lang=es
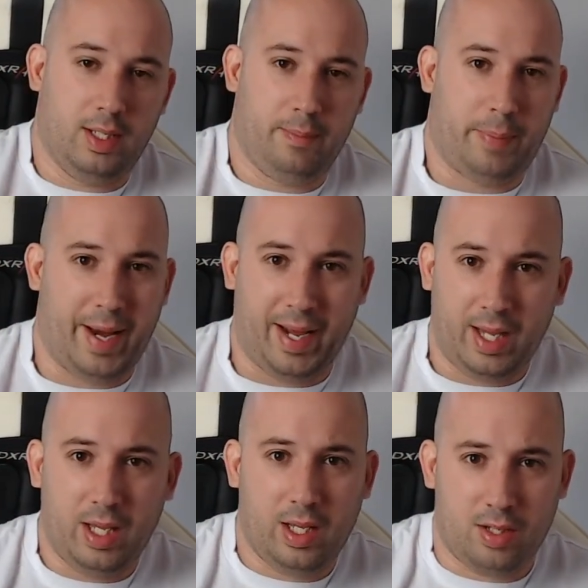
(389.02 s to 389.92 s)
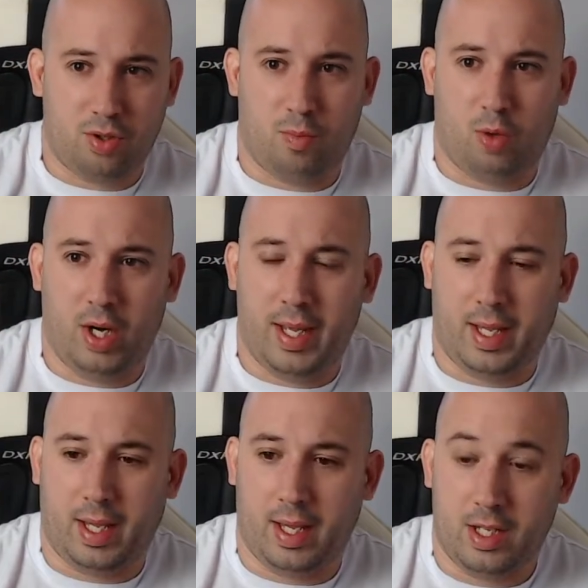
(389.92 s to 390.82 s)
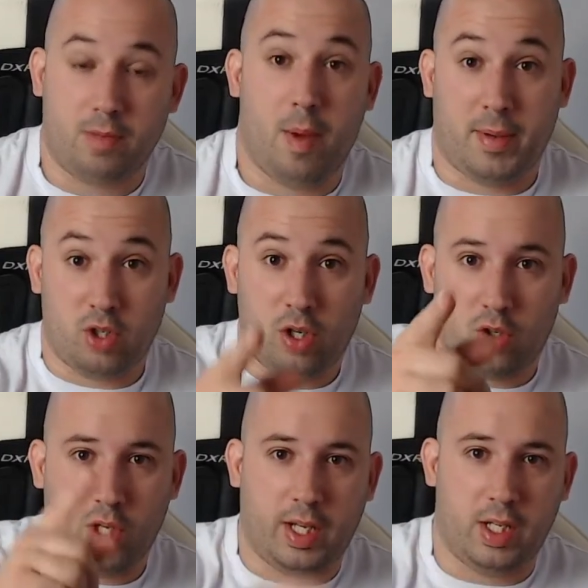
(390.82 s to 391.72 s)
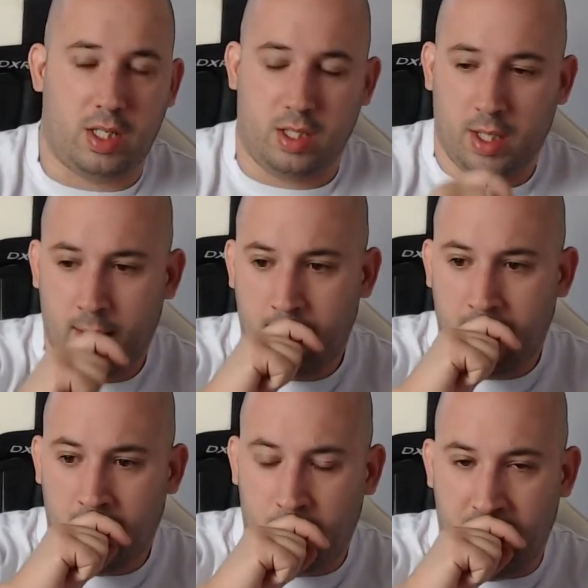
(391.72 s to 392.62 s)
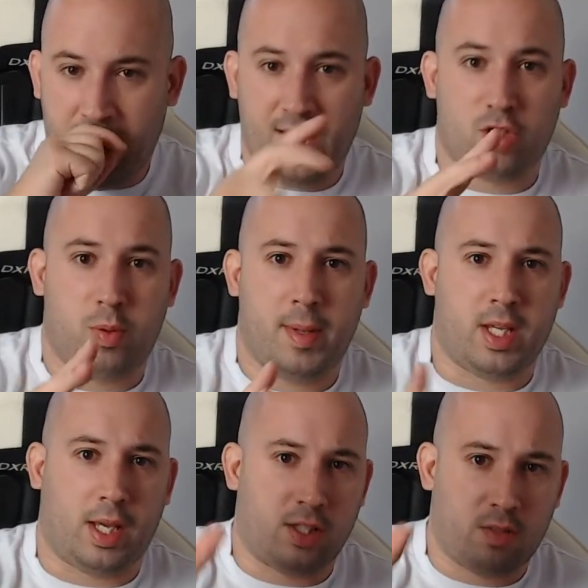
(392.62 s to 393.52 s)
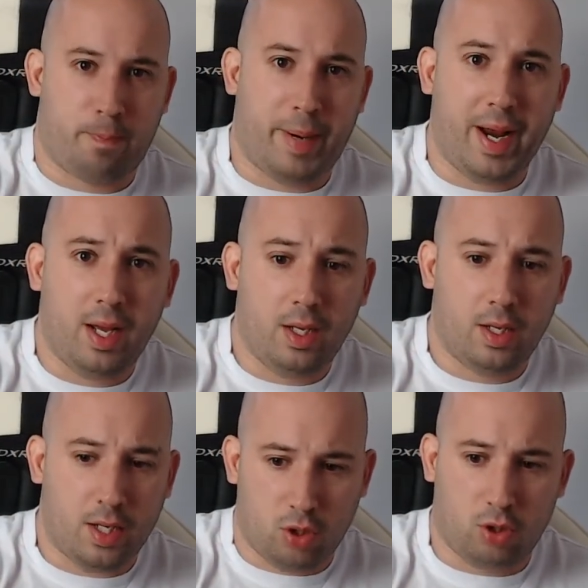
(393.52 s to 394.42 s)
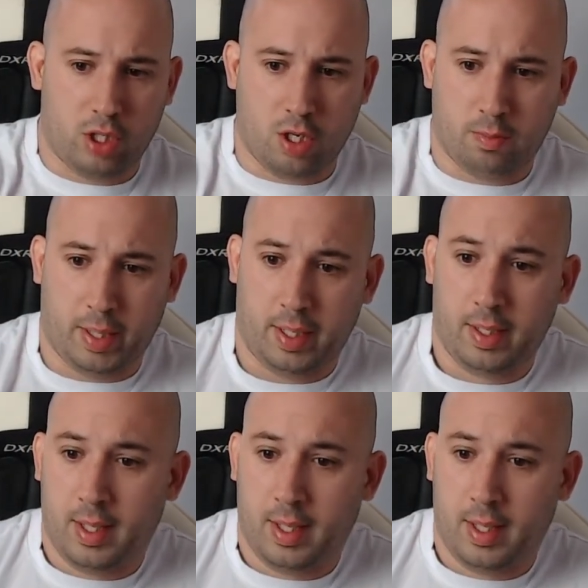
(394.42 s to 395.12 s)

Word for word: para aquí, que esto mola y que me pasó en ellos en Crisis. Me leí las dos primeras y dije, para, que esto lo tienes que comprar.